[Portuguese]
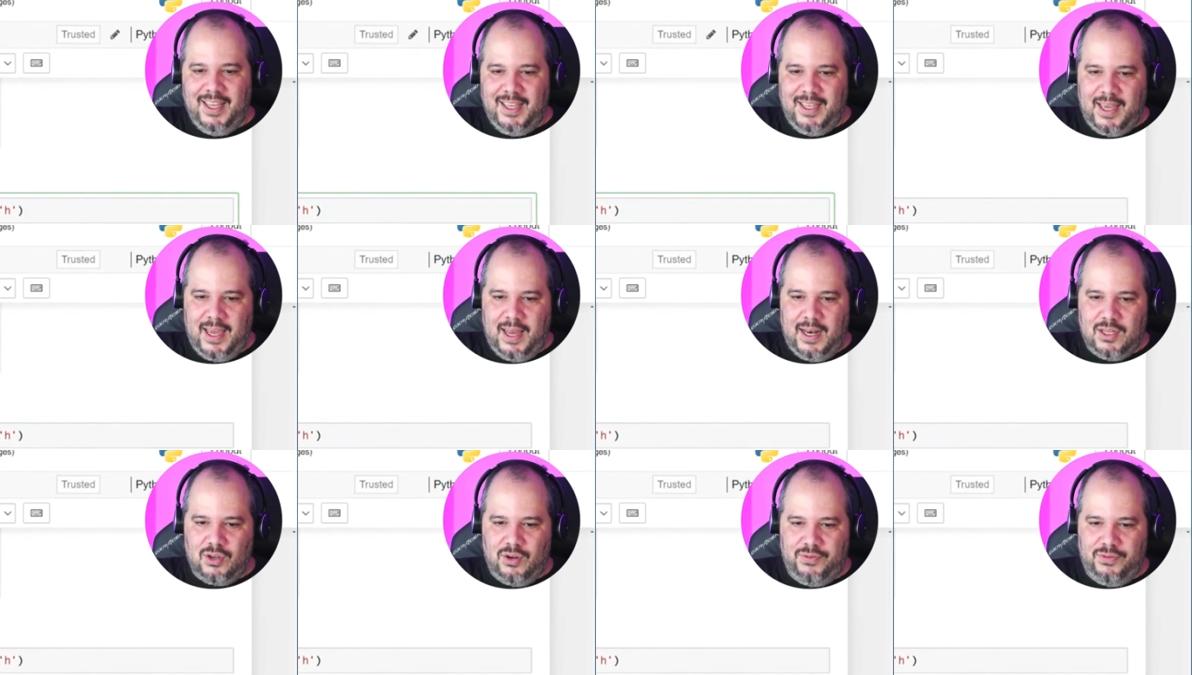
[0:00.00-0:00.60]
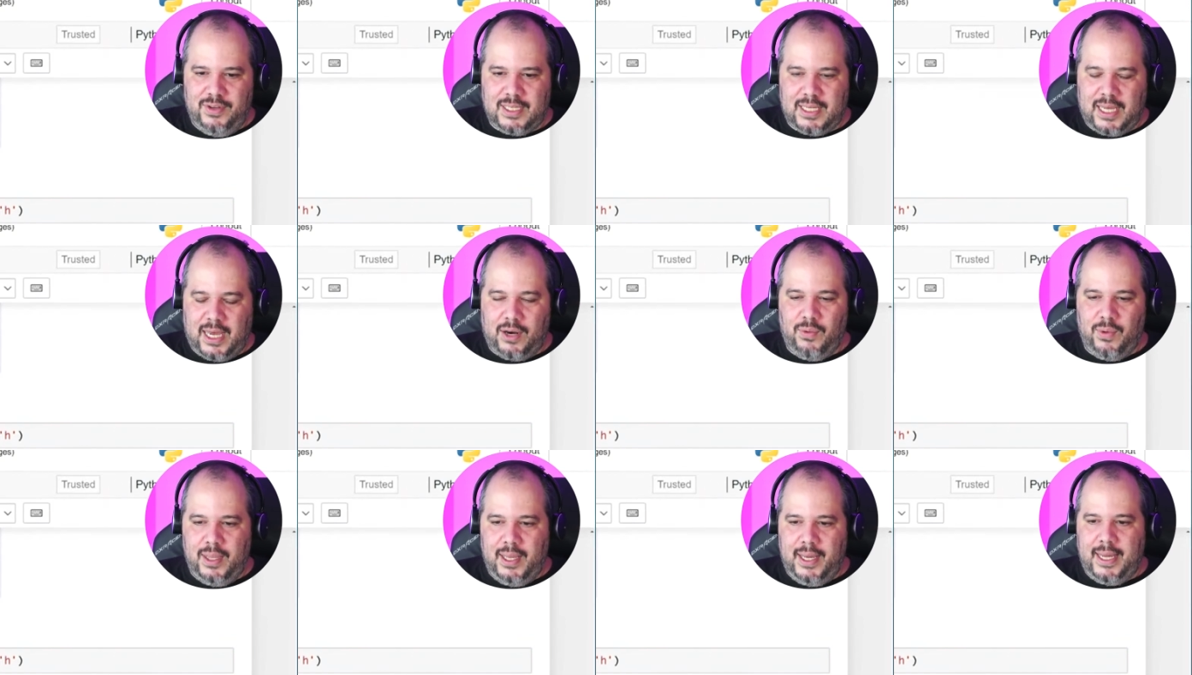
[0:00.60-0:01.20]
E aí eles
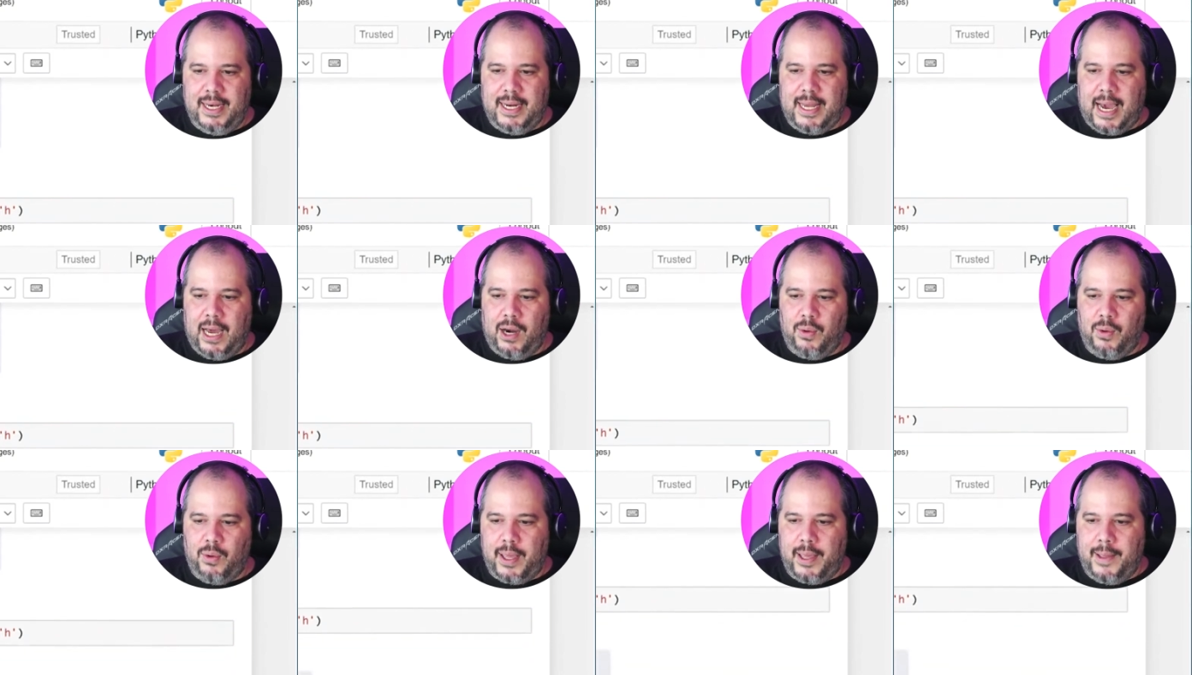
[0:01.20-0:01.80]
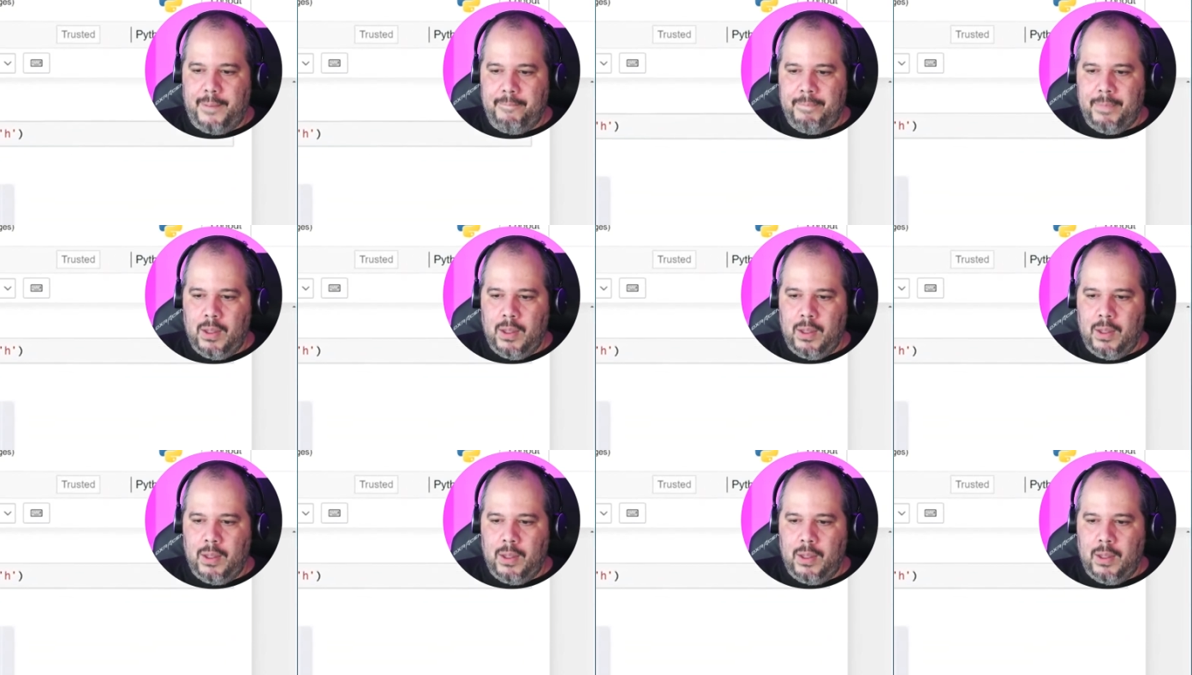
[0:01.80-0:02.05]
confessaram e criaram aí